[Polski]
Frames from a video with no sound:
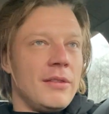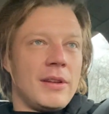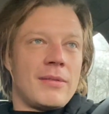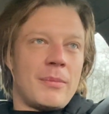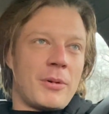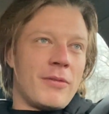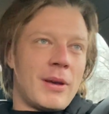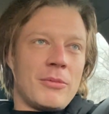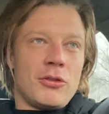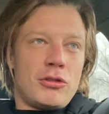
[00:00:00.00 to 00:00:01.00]
Więc Wam
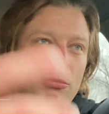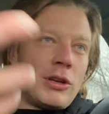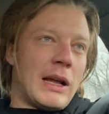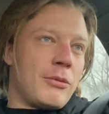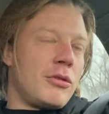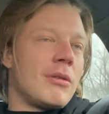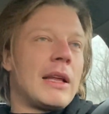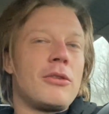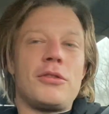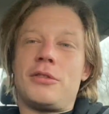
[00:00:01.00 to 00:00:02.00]
powiem, czym się na
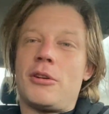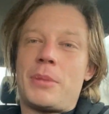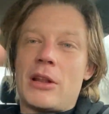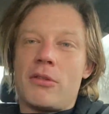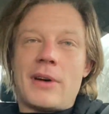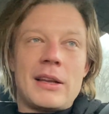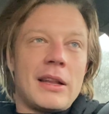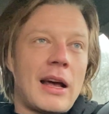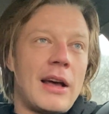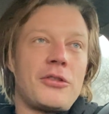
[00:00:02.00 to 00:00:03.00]
przykład różni obiadowanie
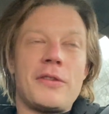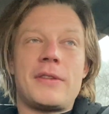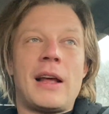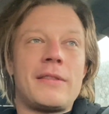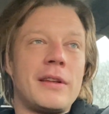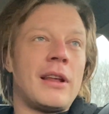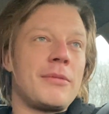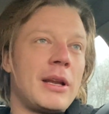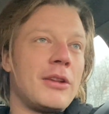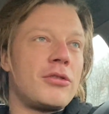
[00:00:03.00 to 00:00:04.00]
na 16 na
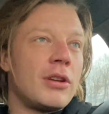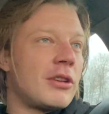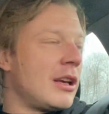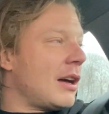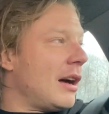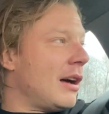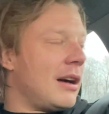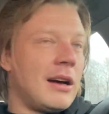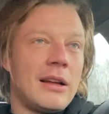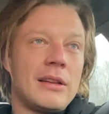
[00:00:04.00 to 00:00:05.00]
zmianie trzeciej, a,
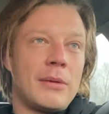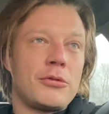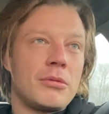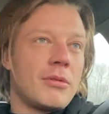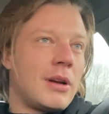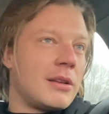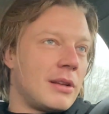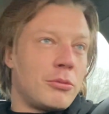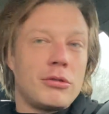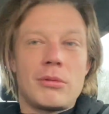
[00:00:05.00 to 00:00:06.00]
a na, przykład,
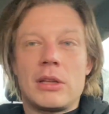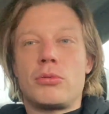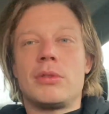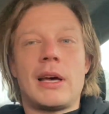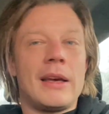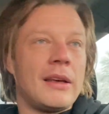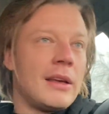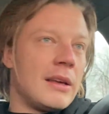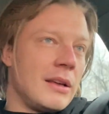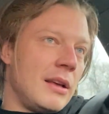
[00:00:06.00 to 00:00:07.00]
na przykład tutaj.
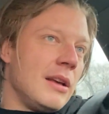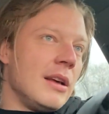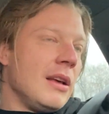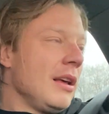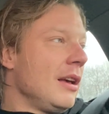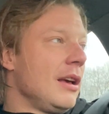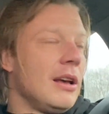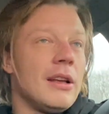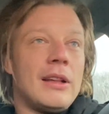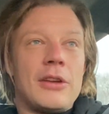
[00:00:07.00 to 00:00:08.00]

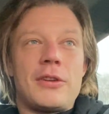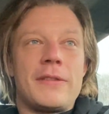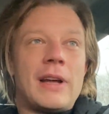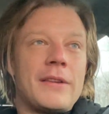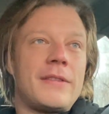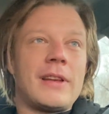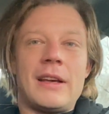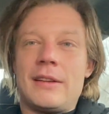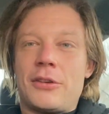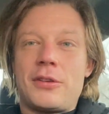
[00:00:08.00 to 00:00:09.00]
Na
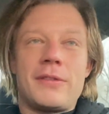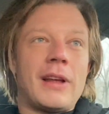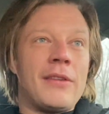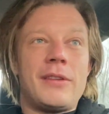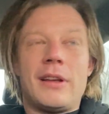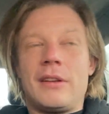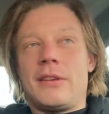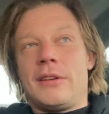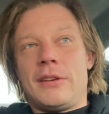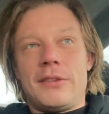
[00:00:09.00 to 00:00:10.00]
16, na 16
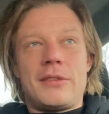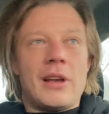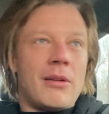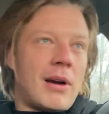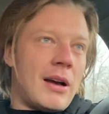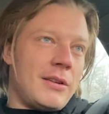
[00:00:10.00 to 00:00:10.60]
istniała,